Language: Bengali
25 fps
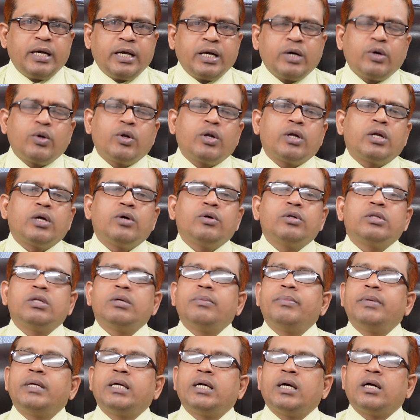এগারোটা
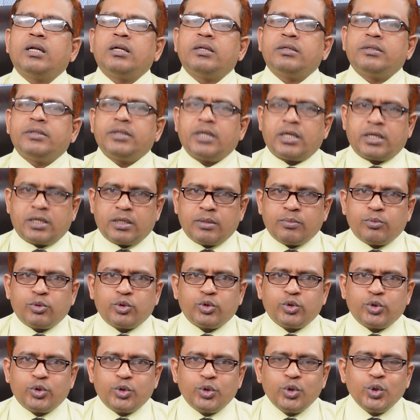হতে বিকাল চারটা
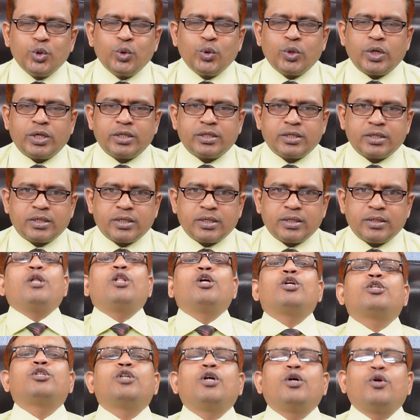পর্যন্ত খোলা থাকে প্রিয়
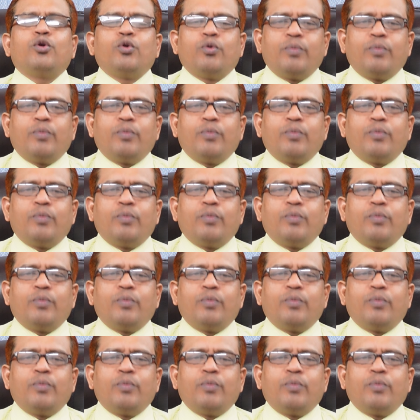দর্শক